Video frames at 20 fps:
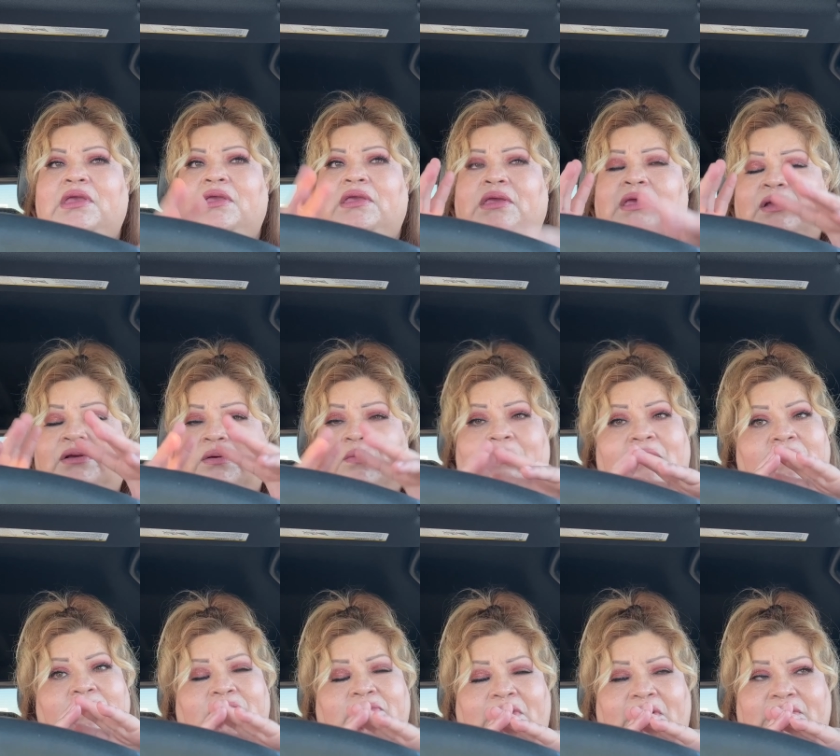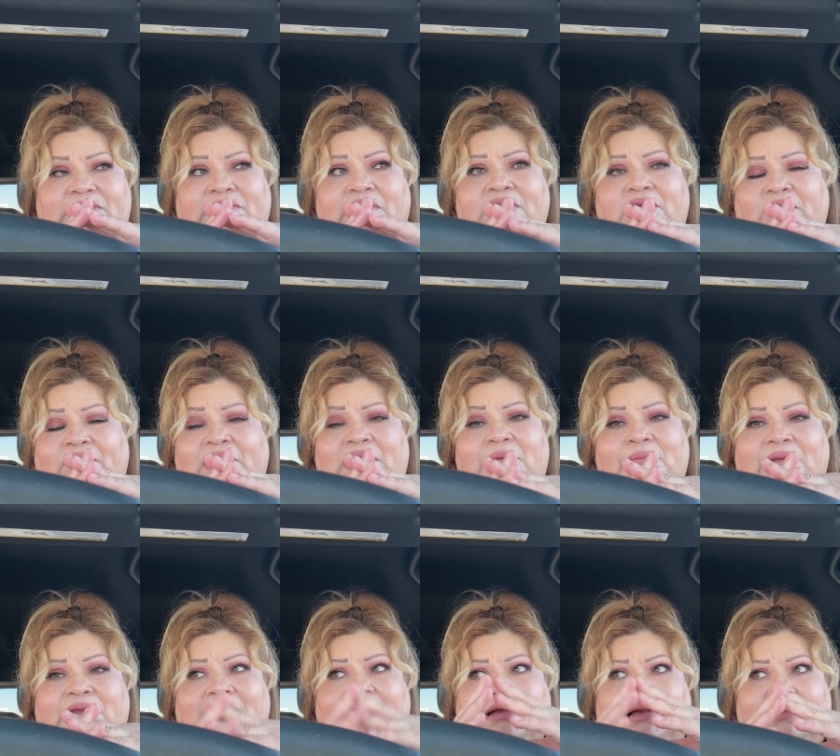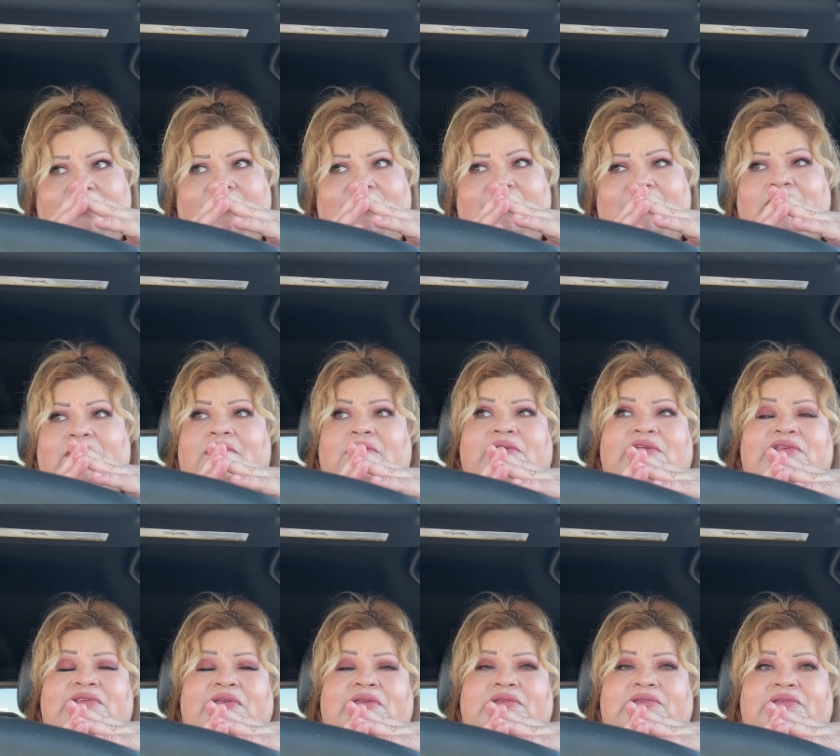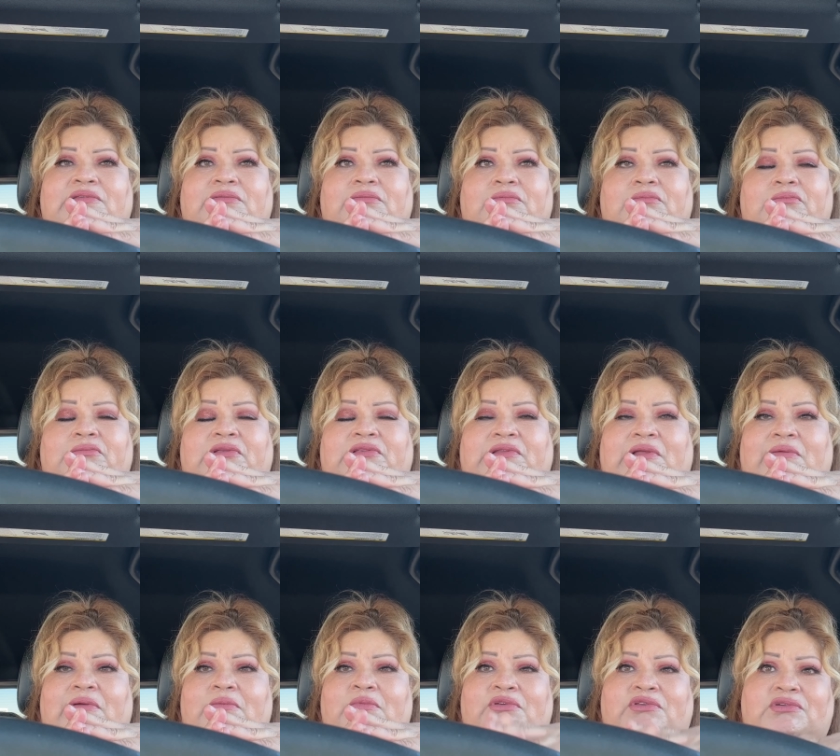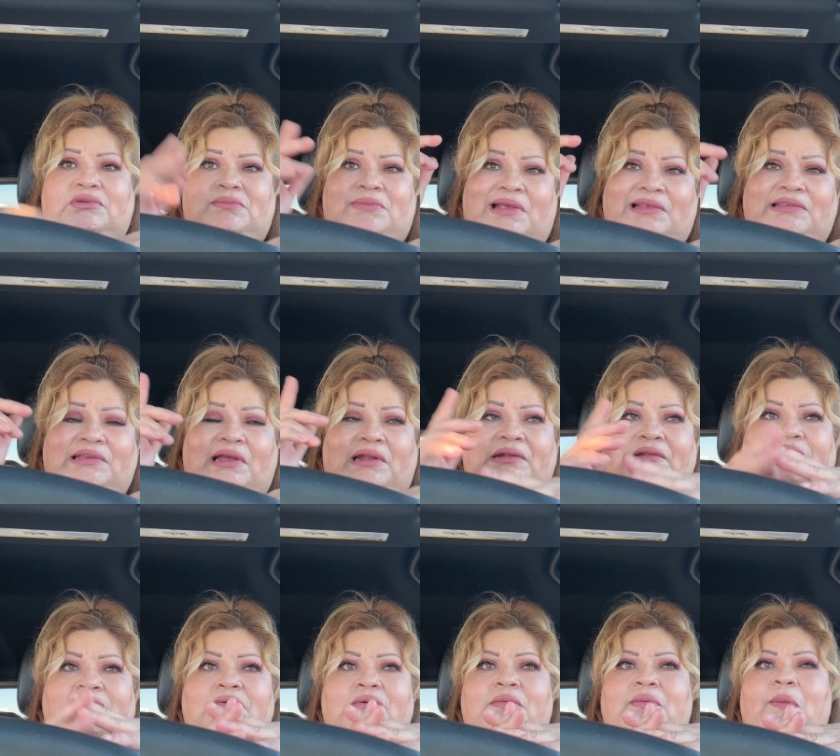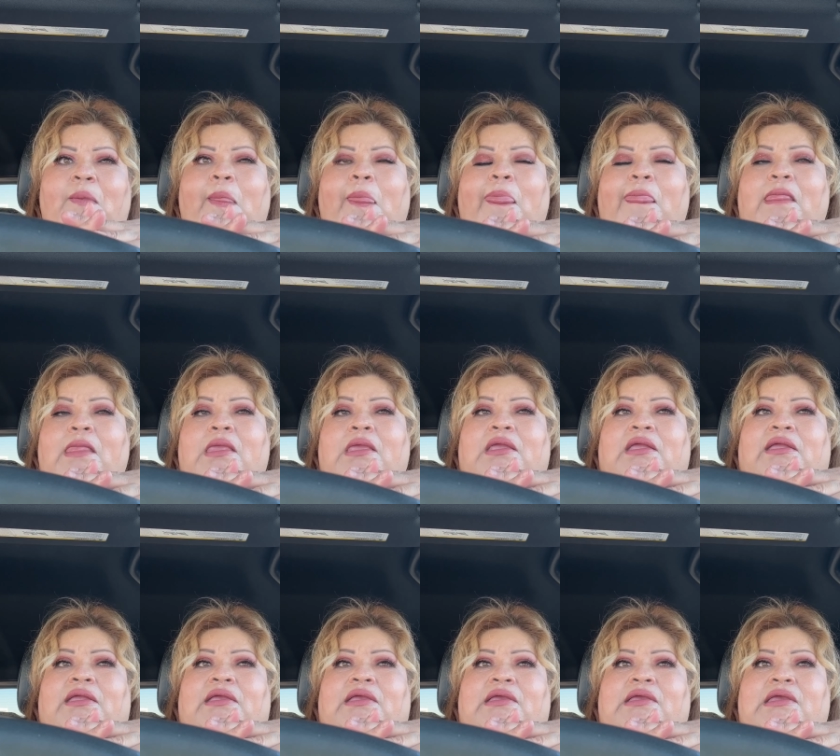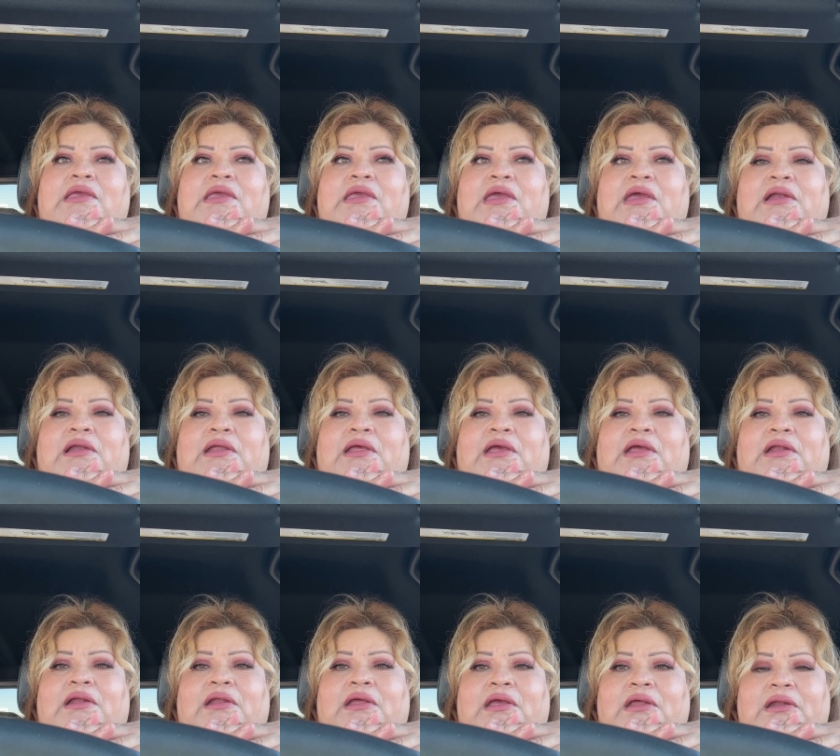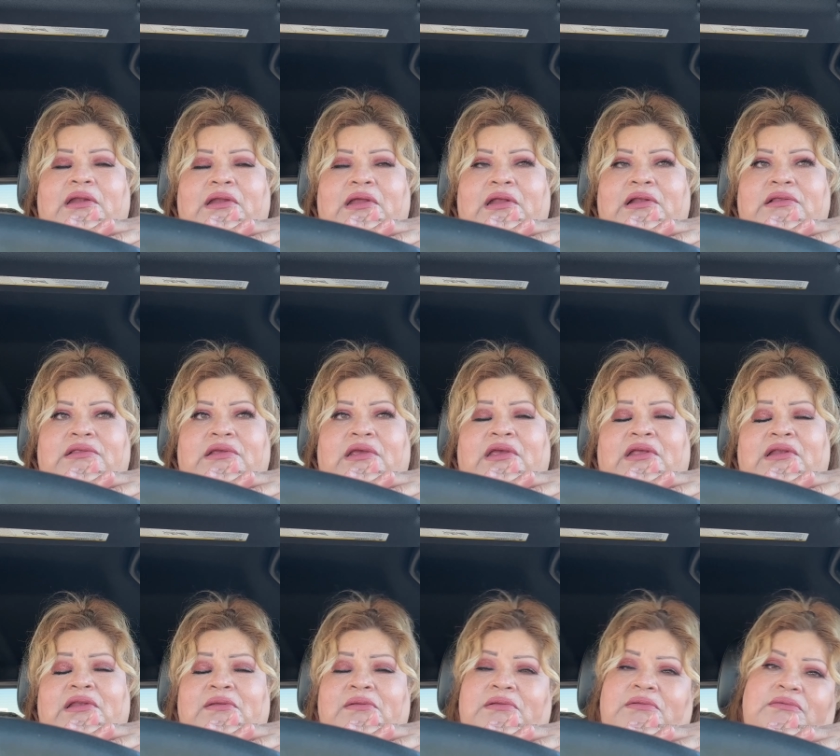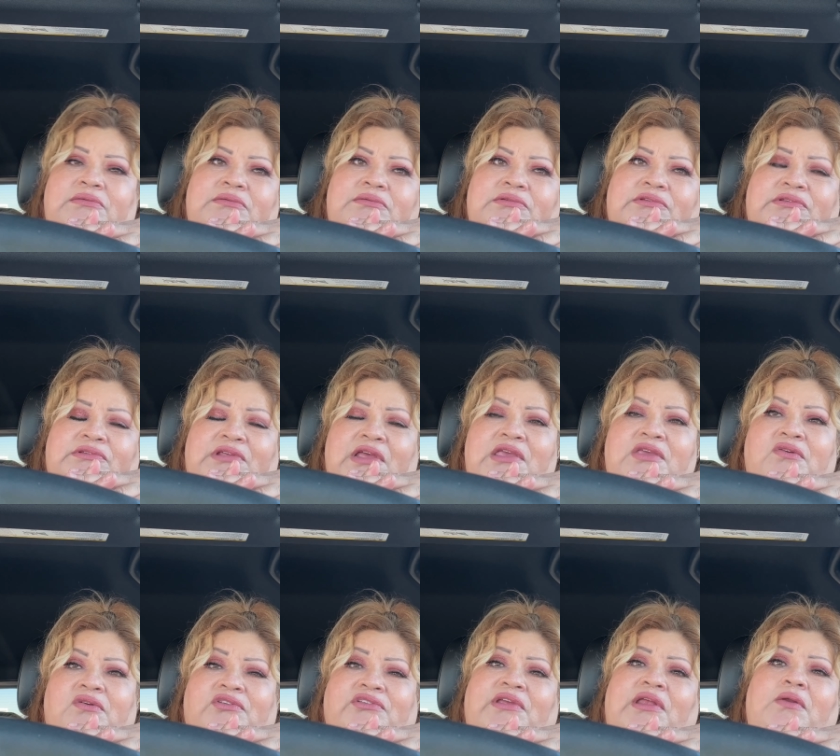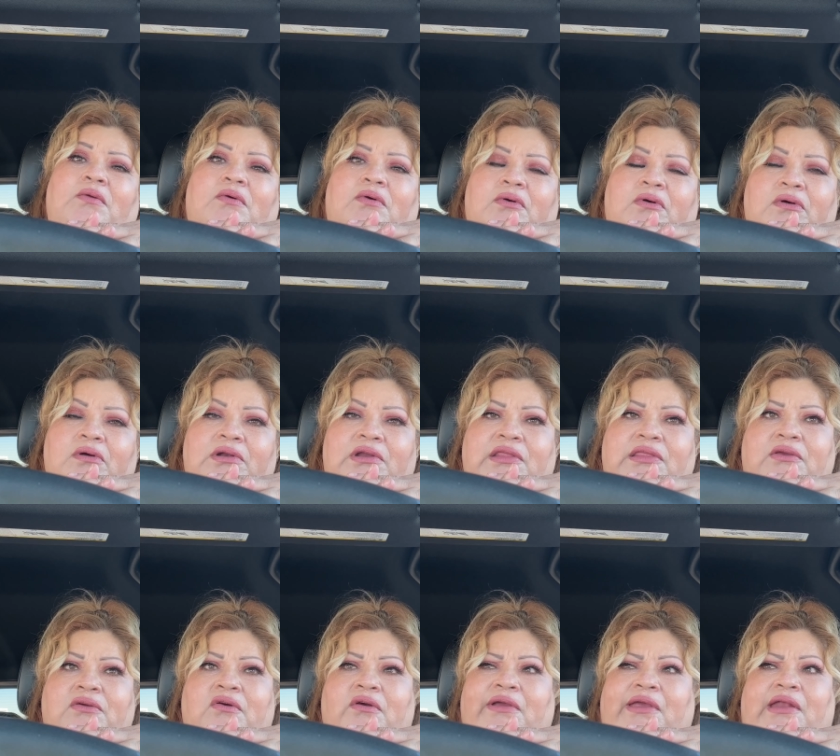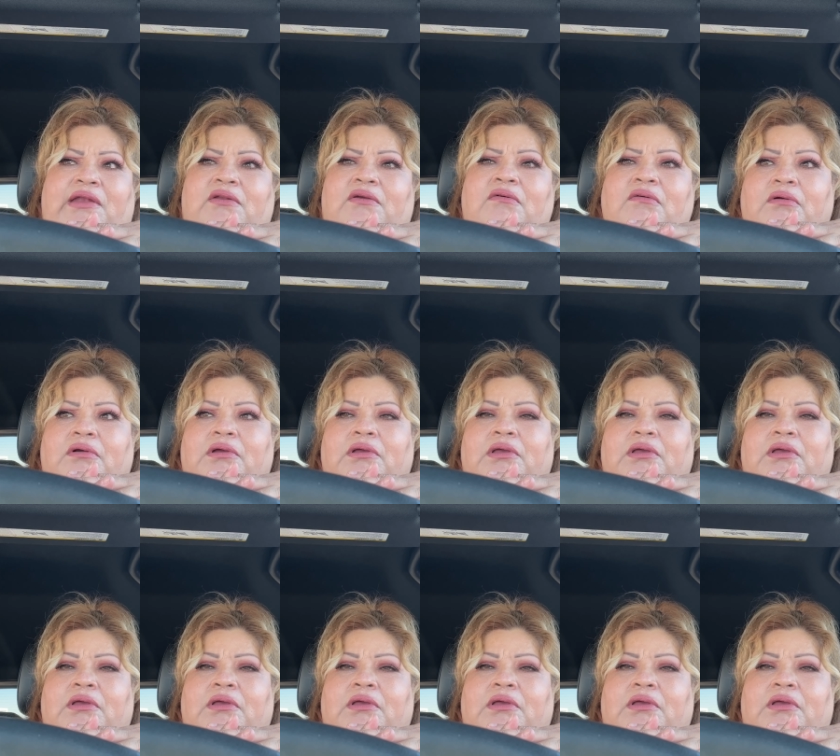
Y como el, señor, el americano, el de colores, estaba mucho más alto. Y el, el, señor se enojó, le dijo que no,